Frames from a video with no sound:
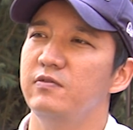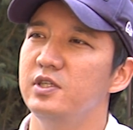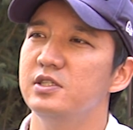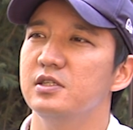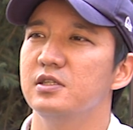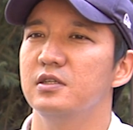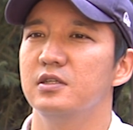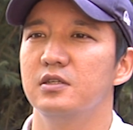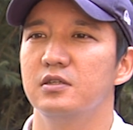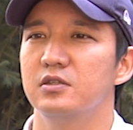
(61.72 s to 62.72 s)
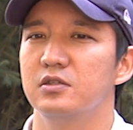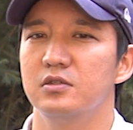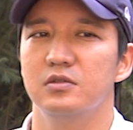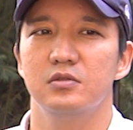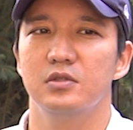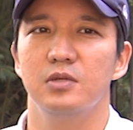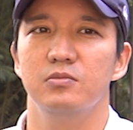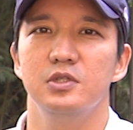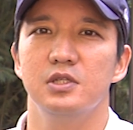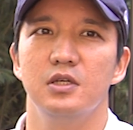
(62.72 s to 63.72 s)
весело,
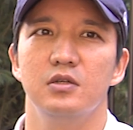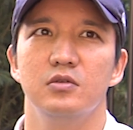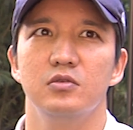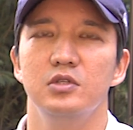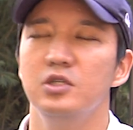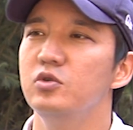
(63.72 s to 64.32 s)
там, не знаю, не